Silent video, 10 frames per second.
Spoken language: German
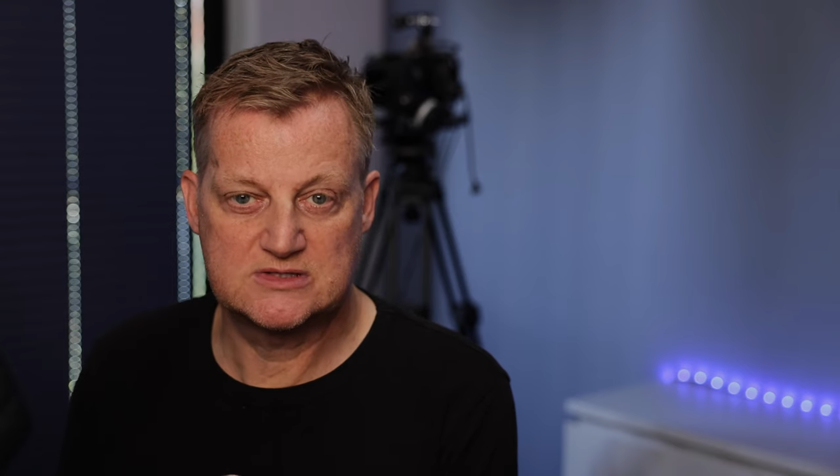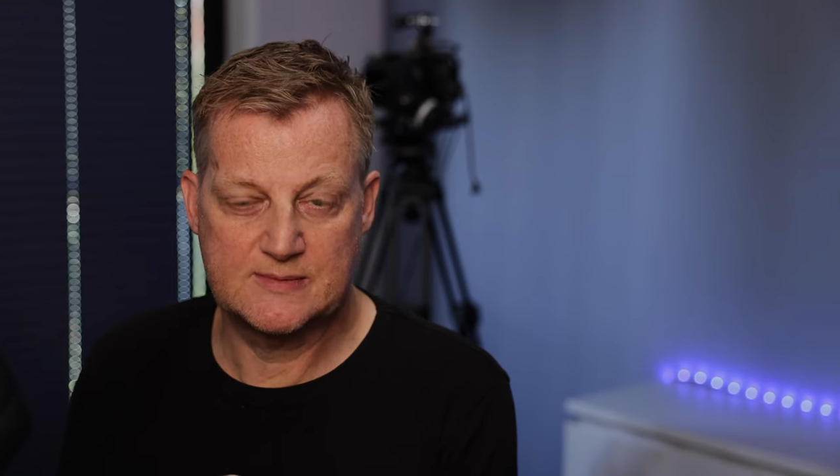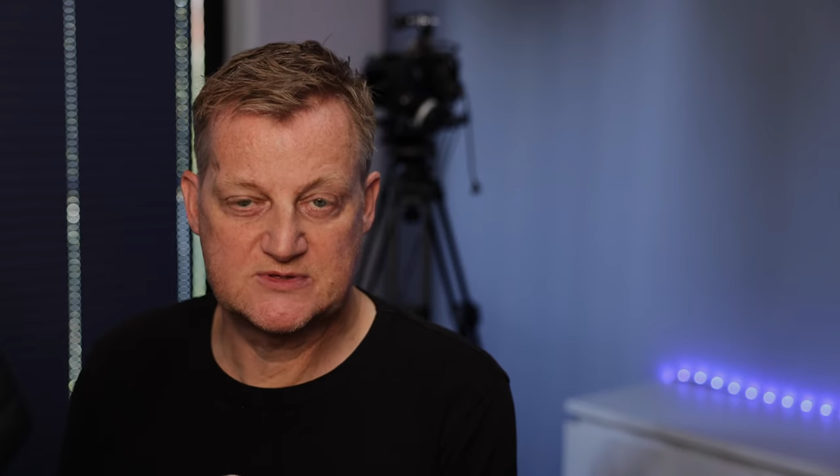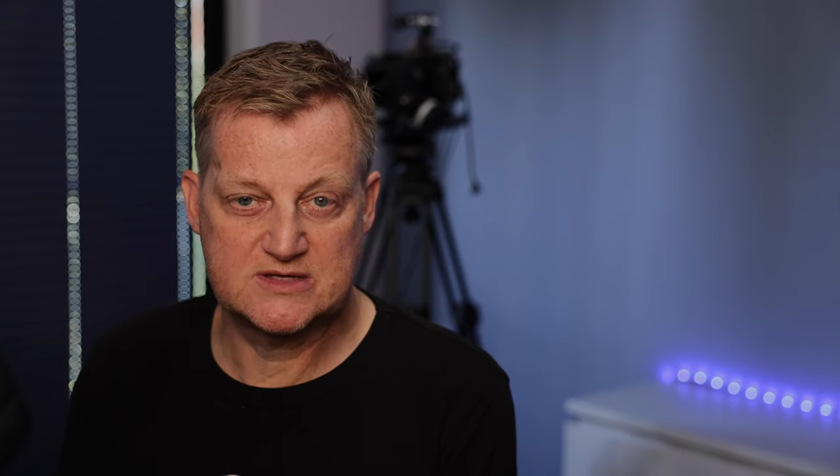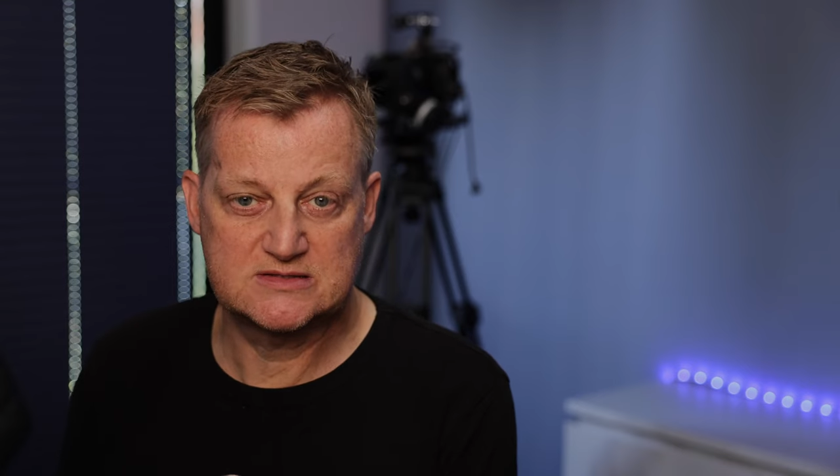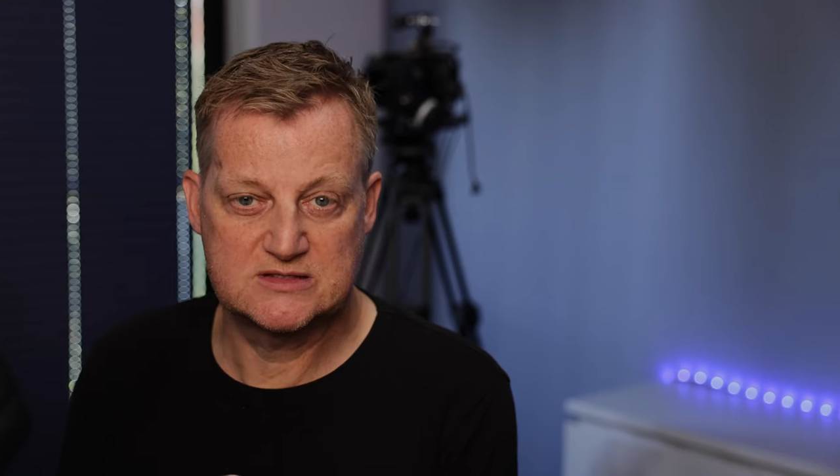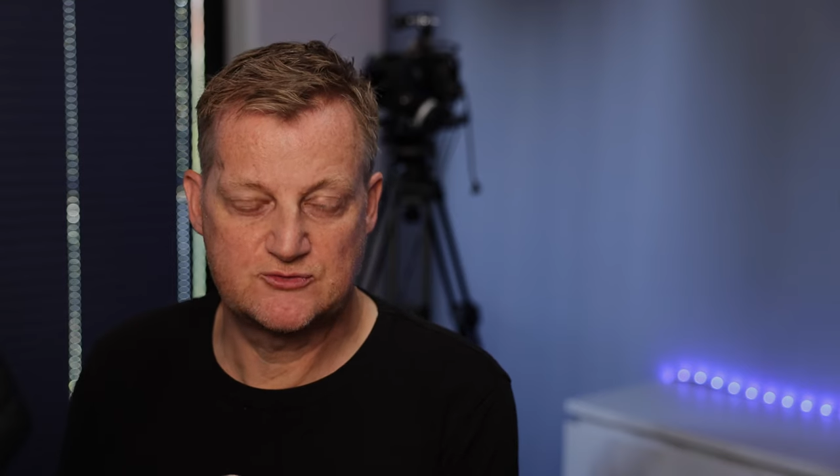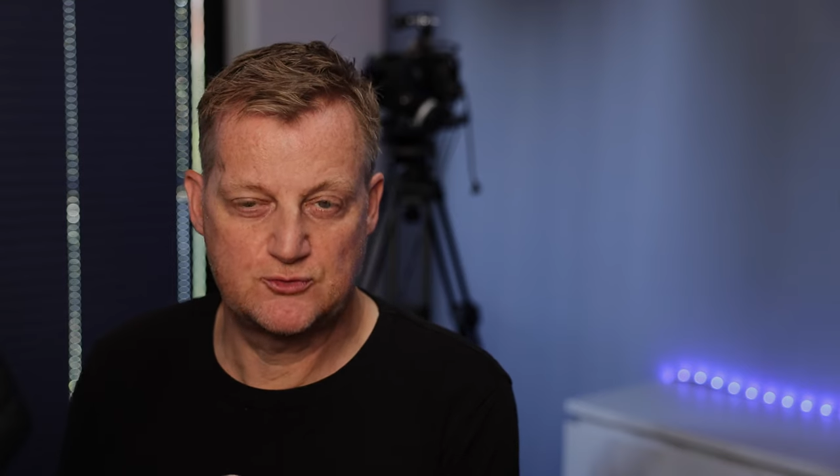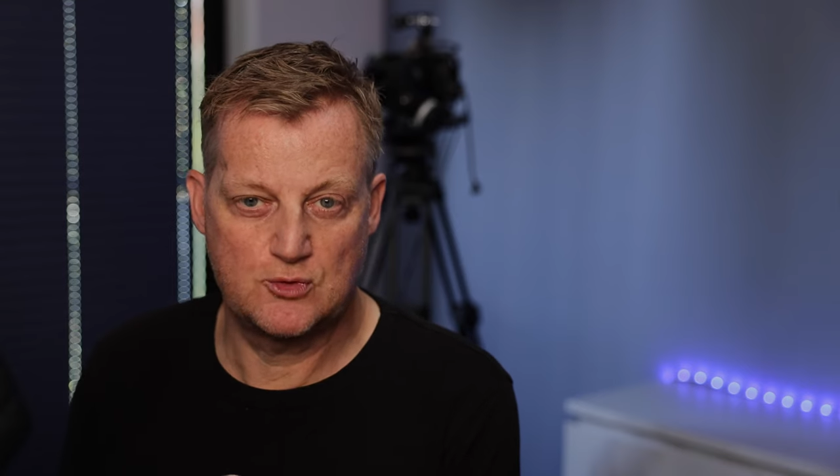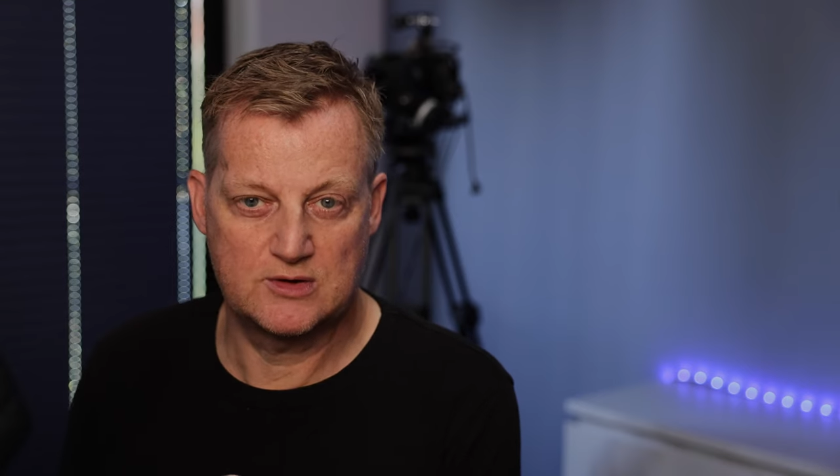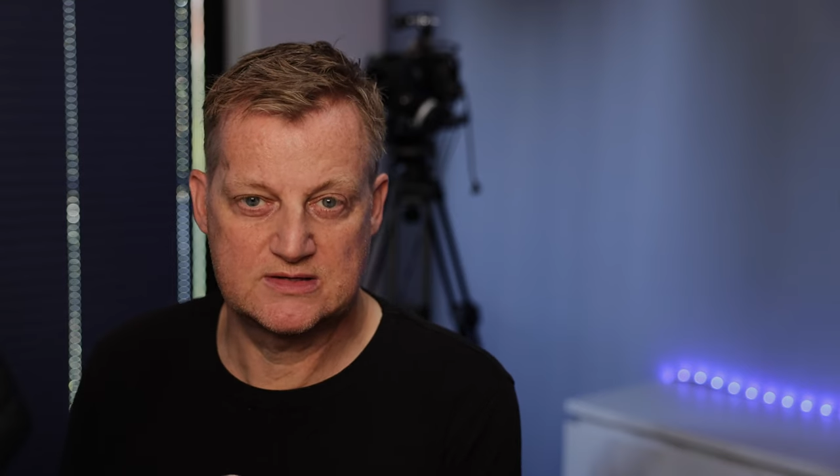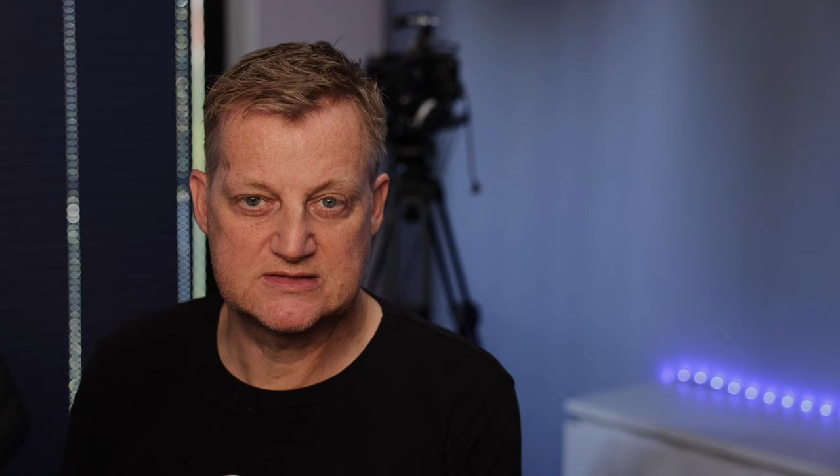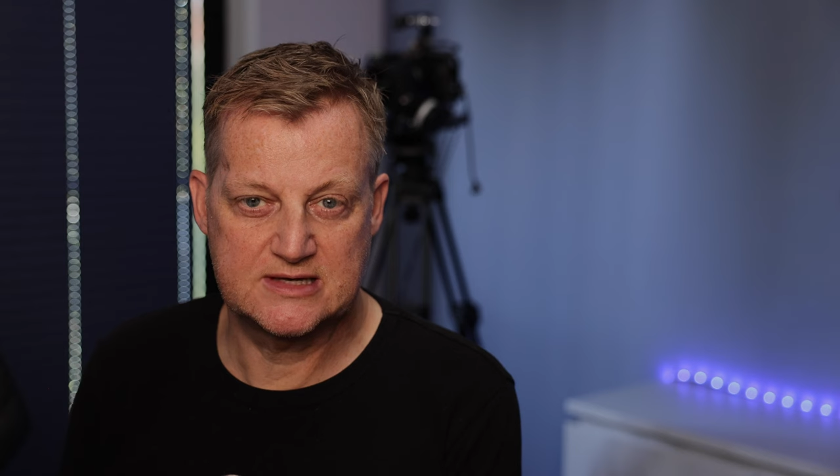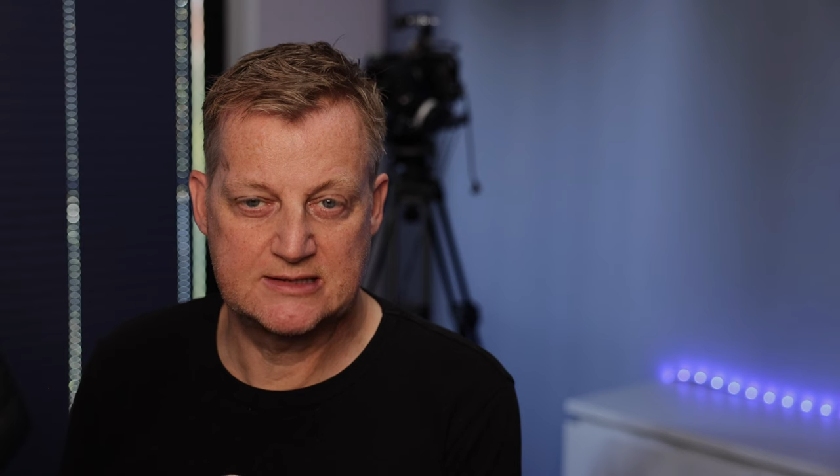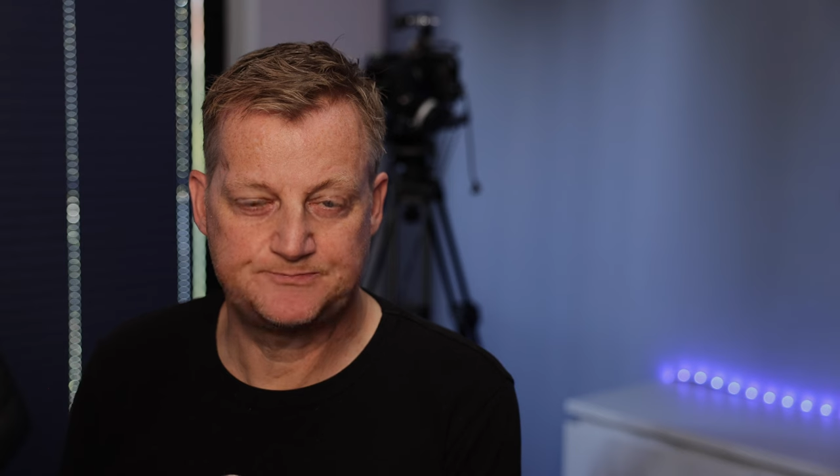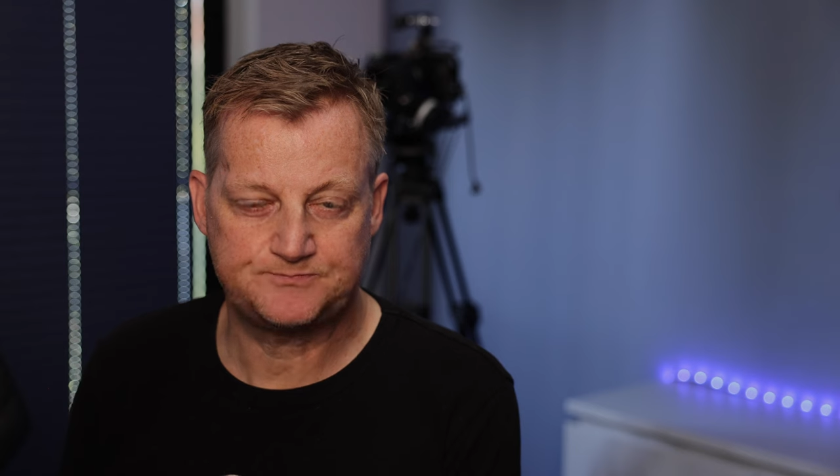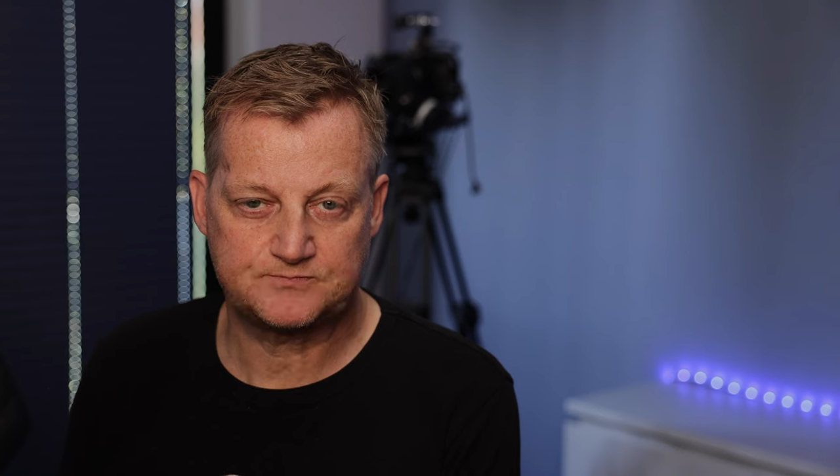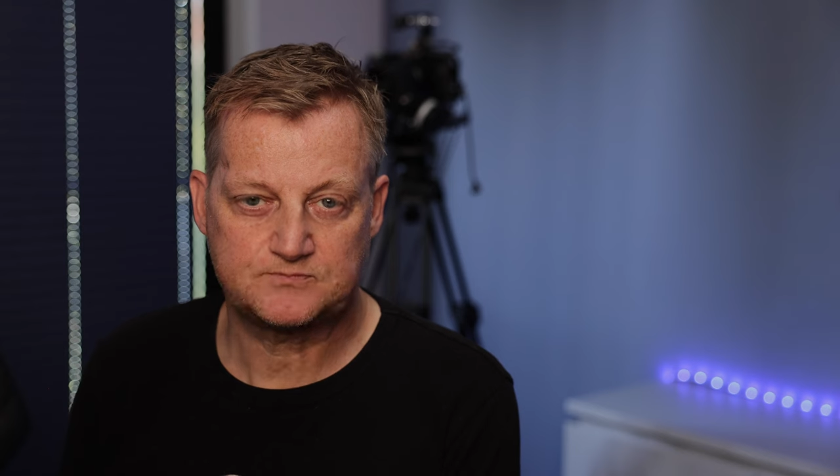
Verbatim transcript: Selbst das ist vorgesehen.